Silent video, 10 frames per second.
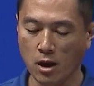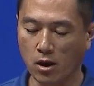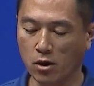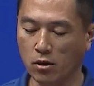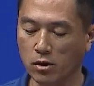
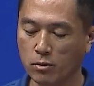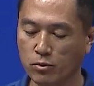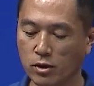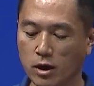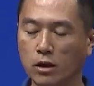어,
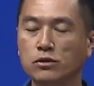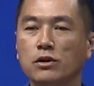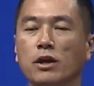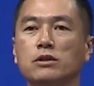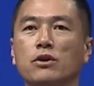이분과
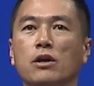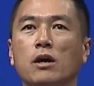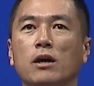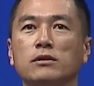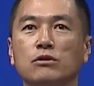어떻게
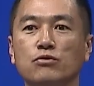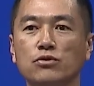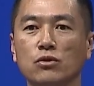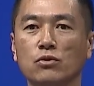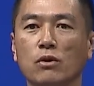저희가 이제
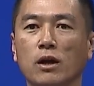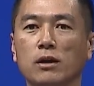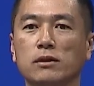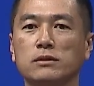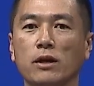9년
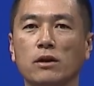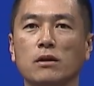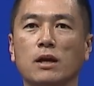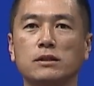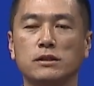동안 사역을
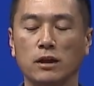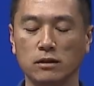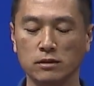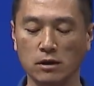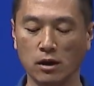같이
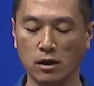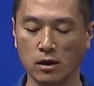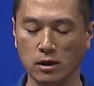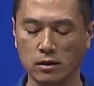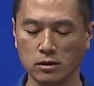
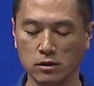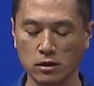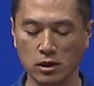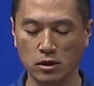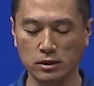했는가를
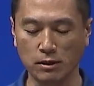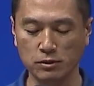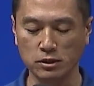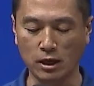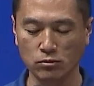
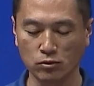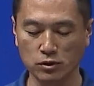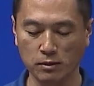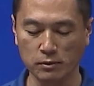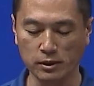잠시
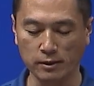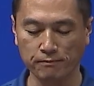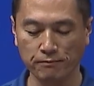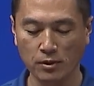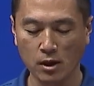나누고자 합니다.
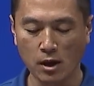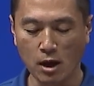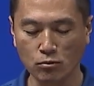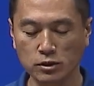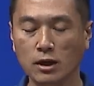
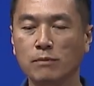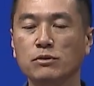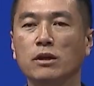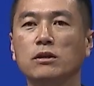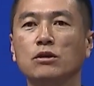한국
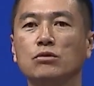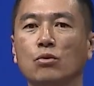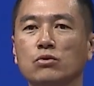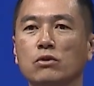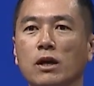사람들의 그
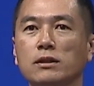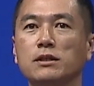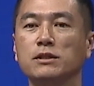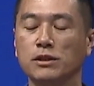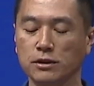독특한
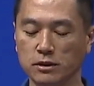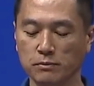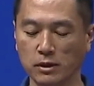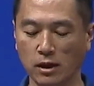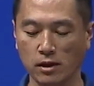기질이
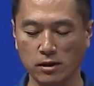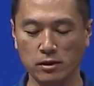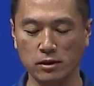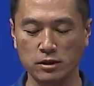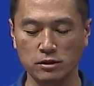있습니다.
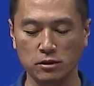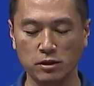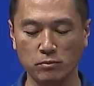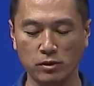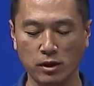이 기질
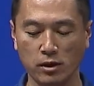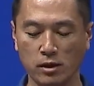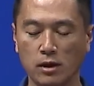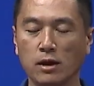때문에